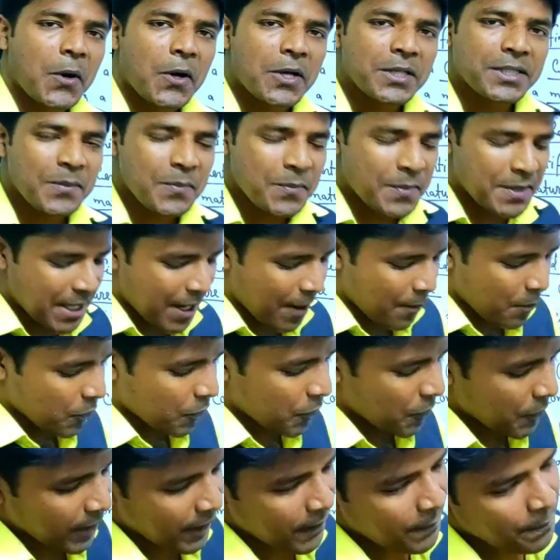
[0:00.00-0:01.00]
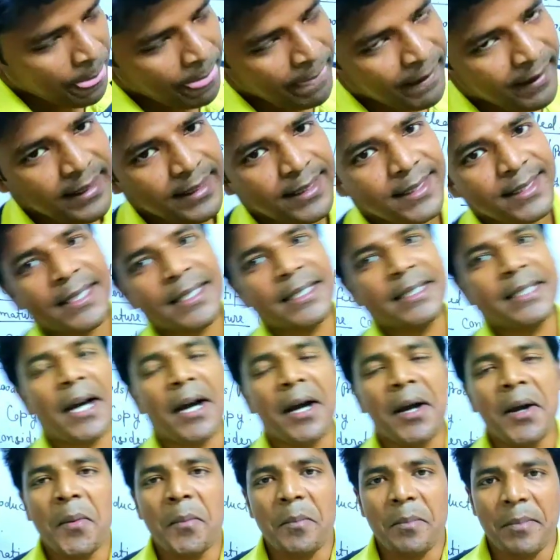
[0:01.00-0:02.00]
रोड और बहुत सिंपली आप बोलोगे
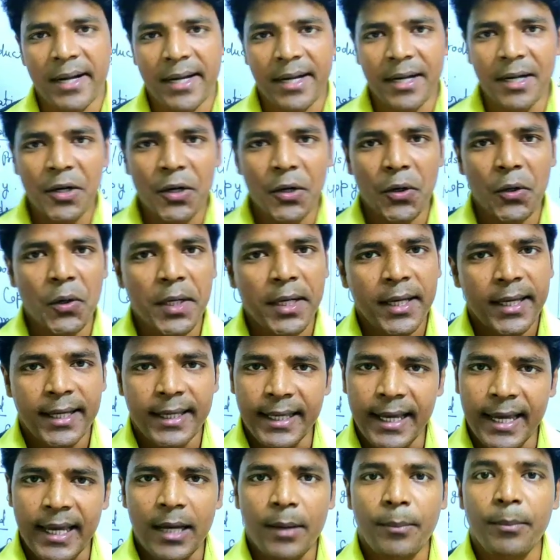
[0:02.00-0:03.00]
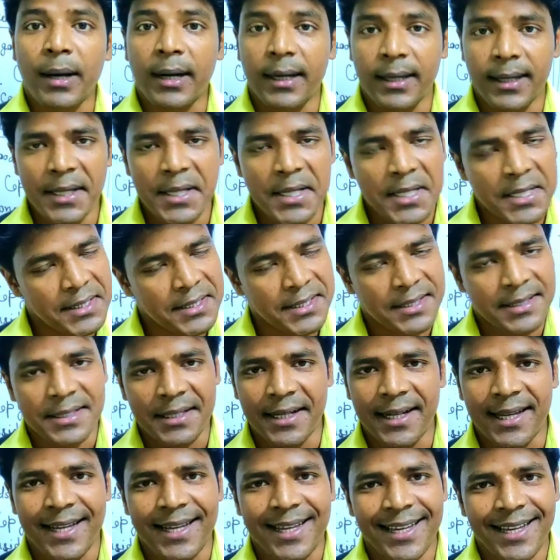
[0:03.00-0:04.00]
कि दिस इज अ मेटल्ड रोड या एक
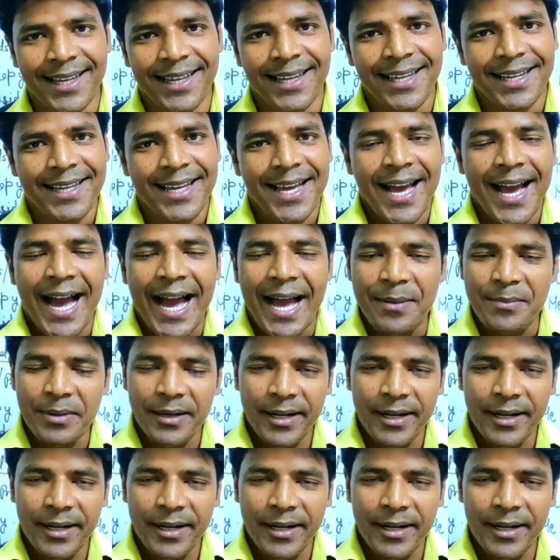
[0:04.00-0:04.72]
पक्की सड़क है